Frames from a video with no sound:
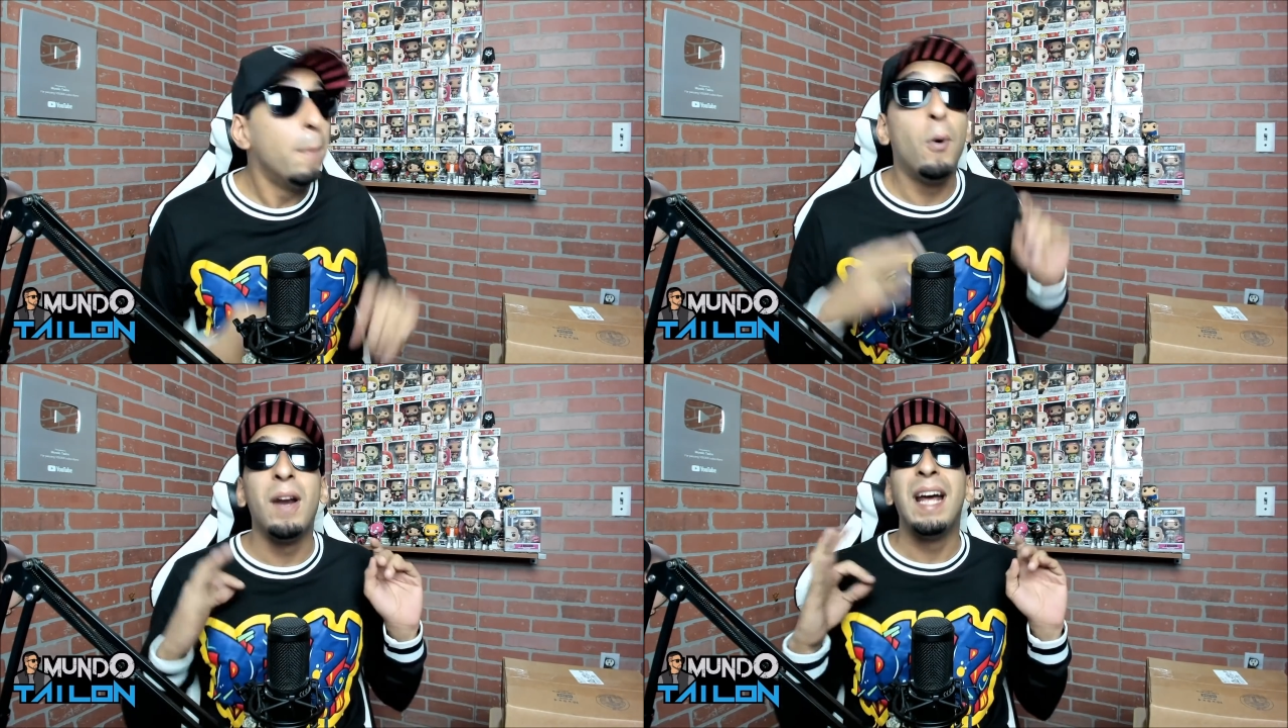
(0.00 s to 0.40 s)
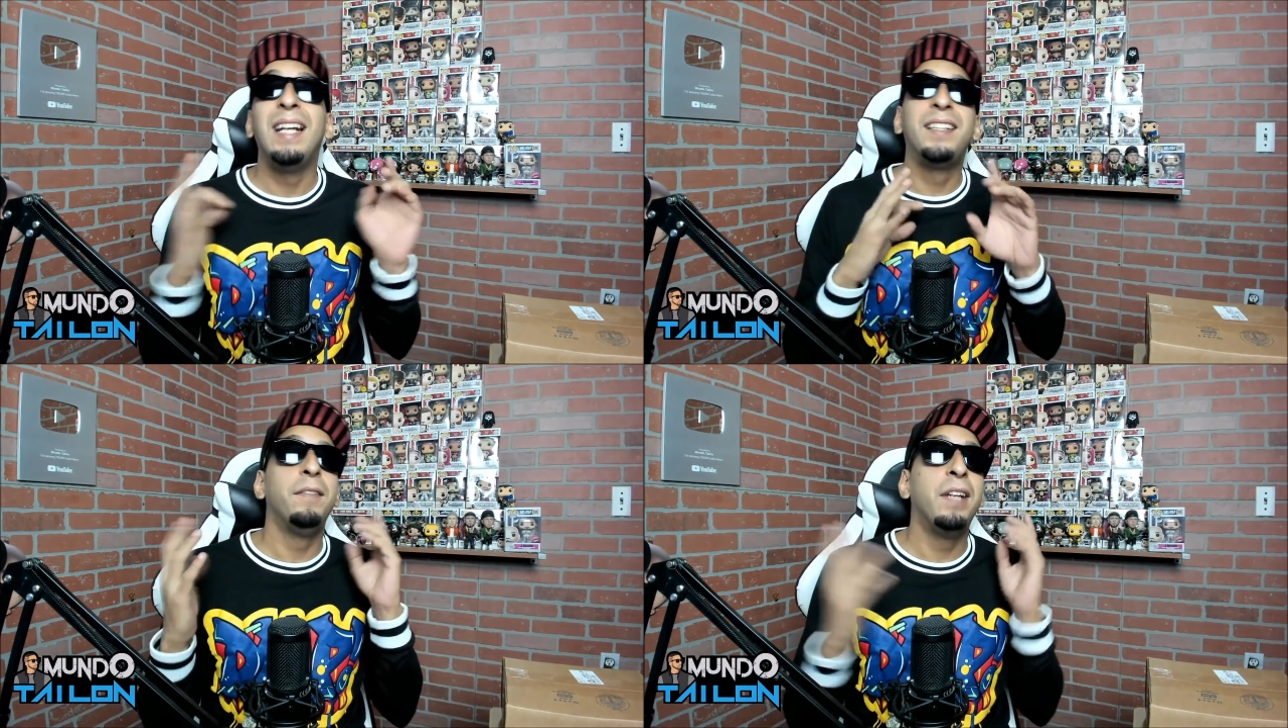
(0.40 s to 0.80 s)
Por ahí
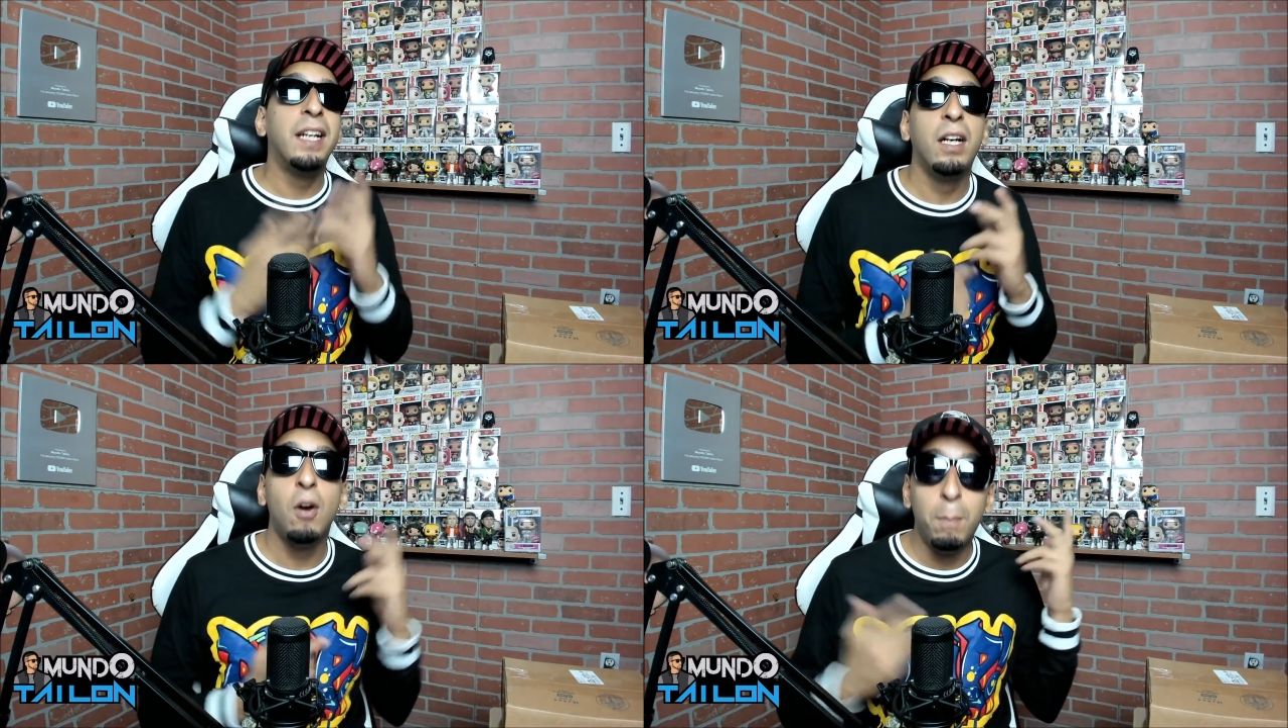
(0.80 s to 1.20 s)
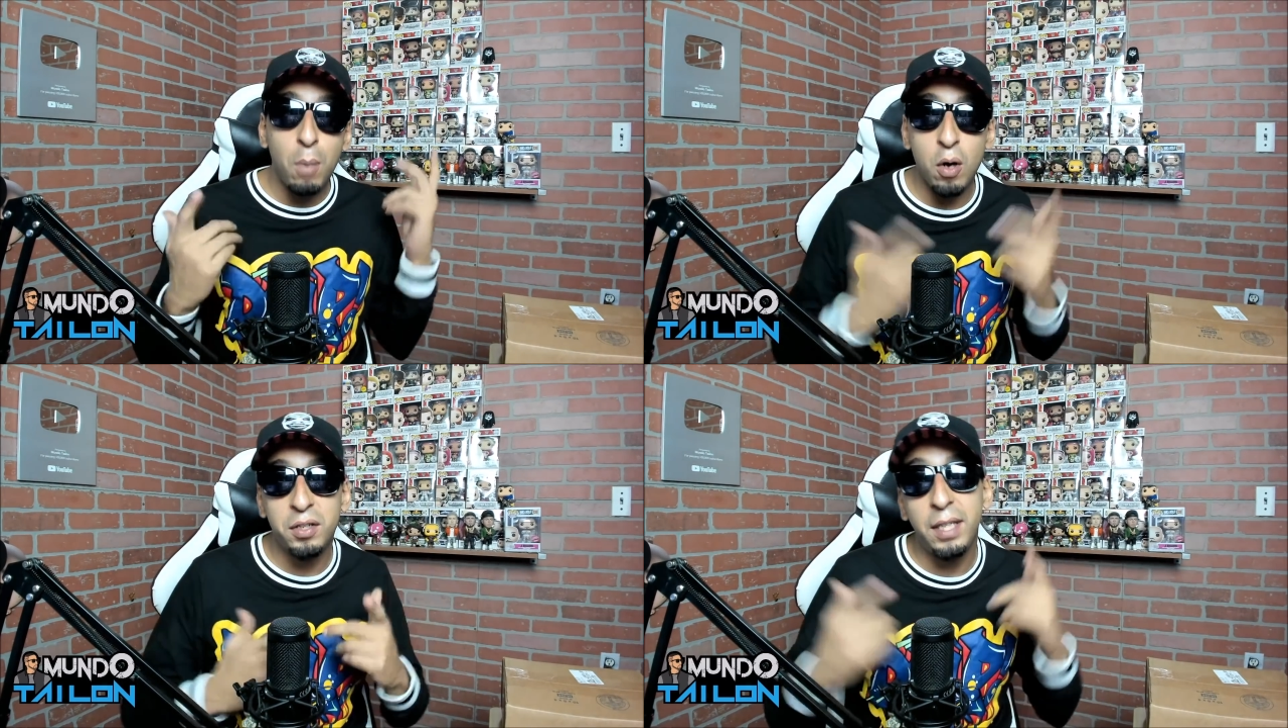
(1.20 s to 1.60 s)
se viene el
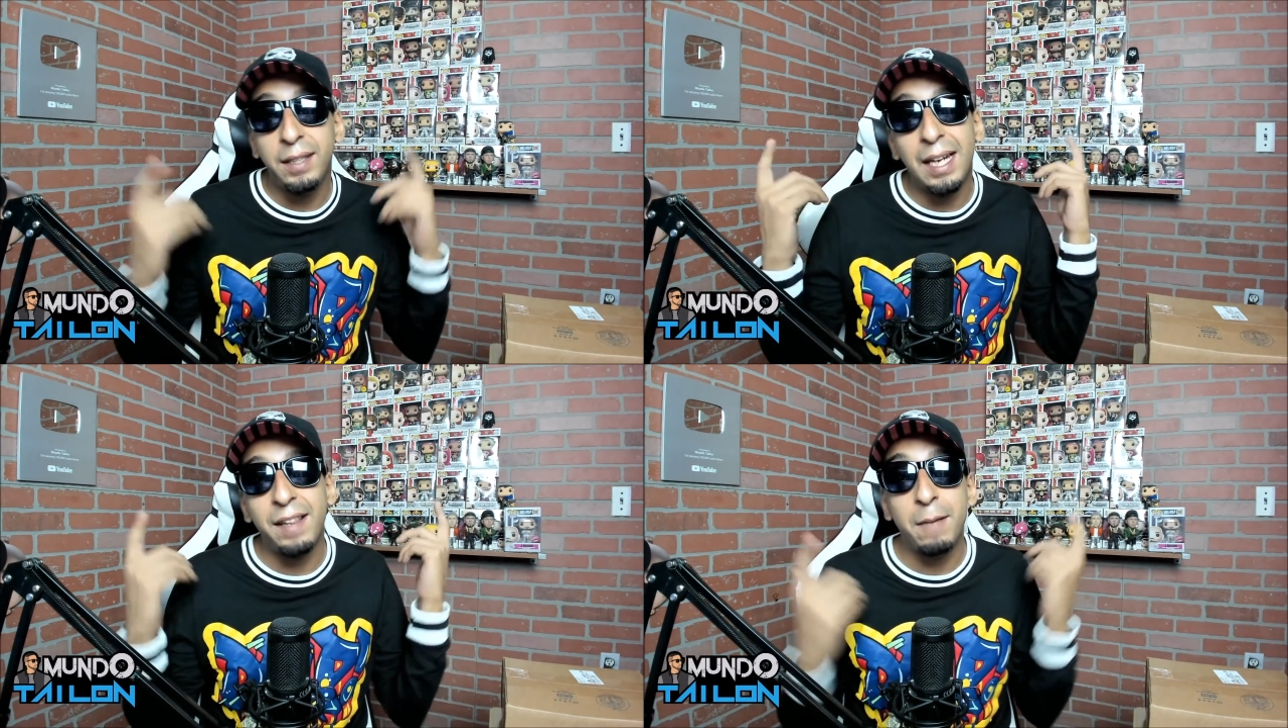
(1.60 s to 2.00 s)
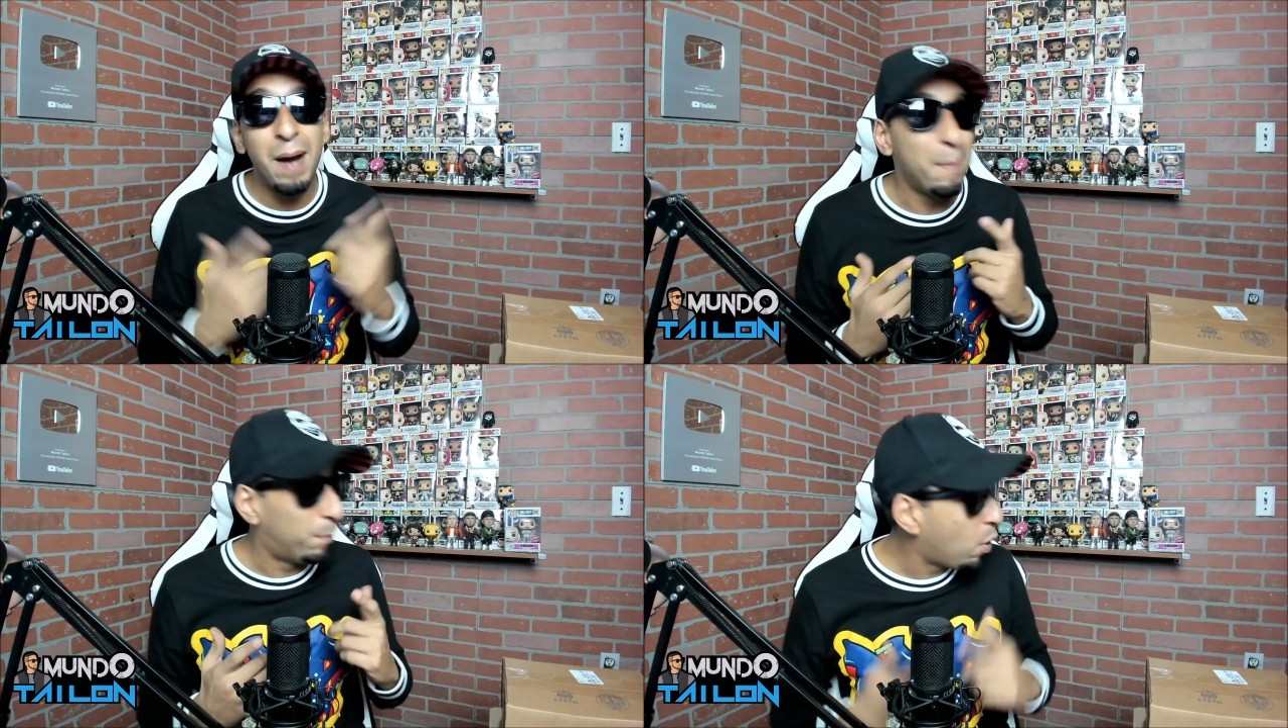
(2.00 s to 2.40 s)
unboxing de la de
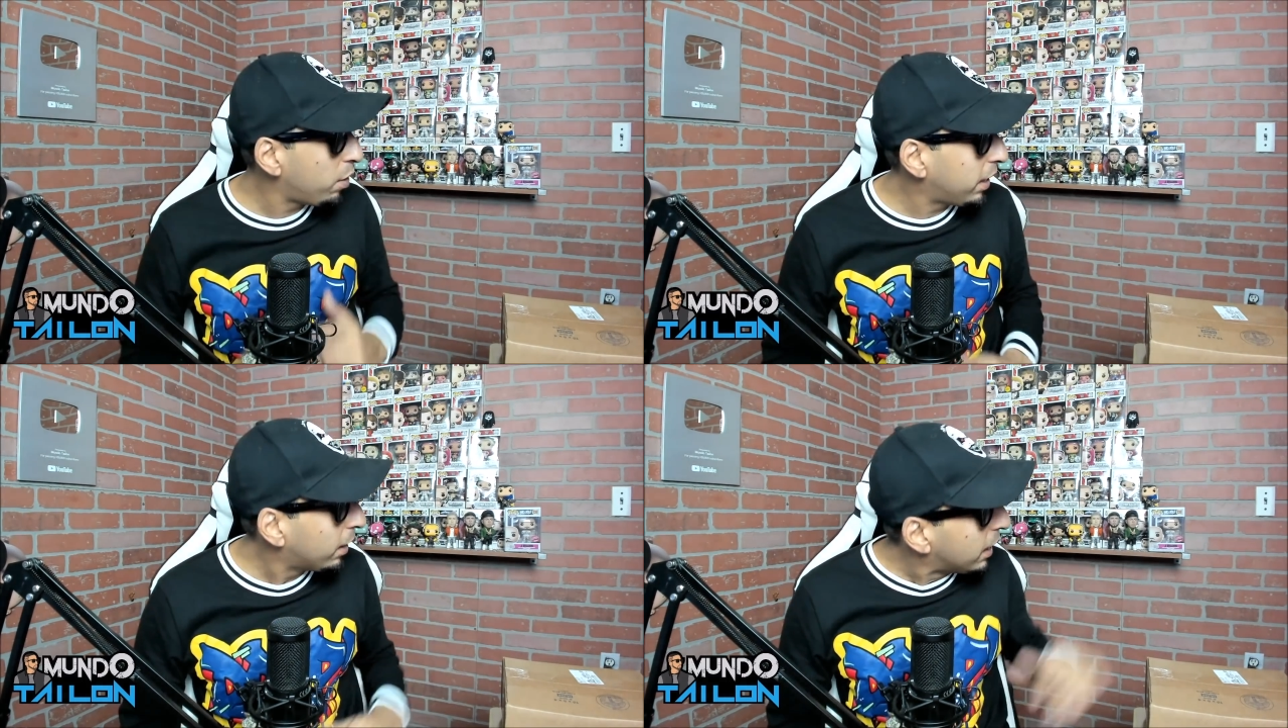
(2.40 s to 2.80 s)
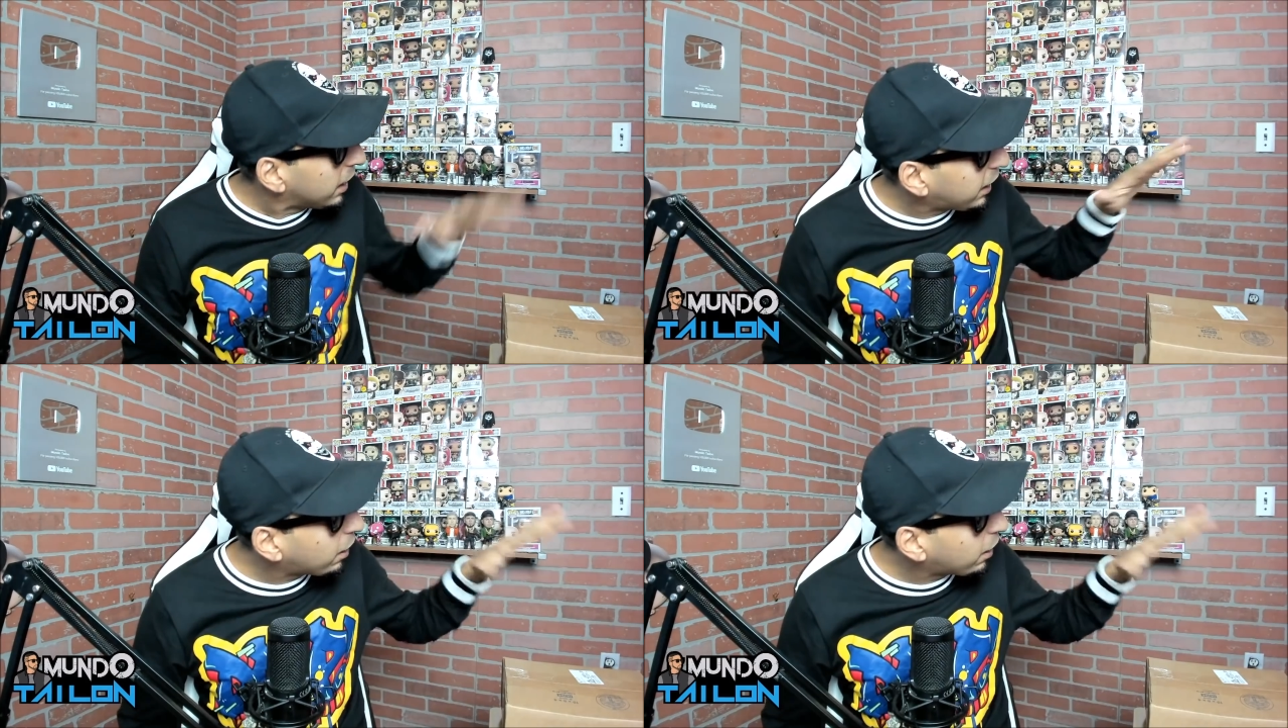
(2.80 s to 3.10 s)
Bad Bunny. Y